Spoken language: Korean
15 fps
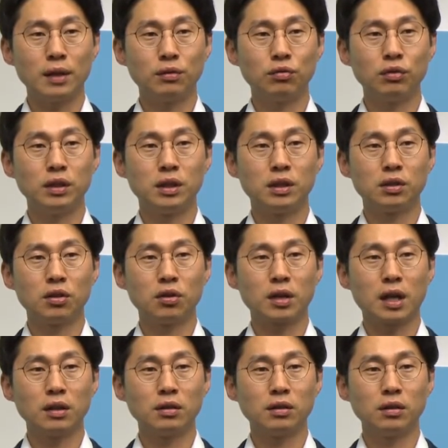수 있어
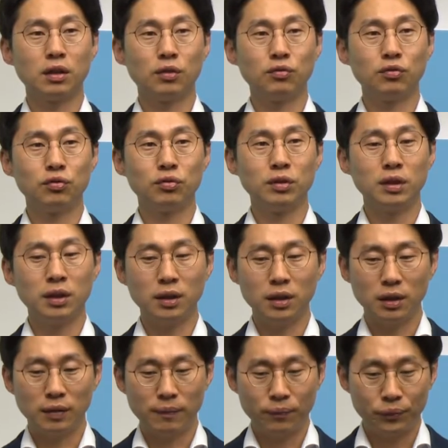라는 연준이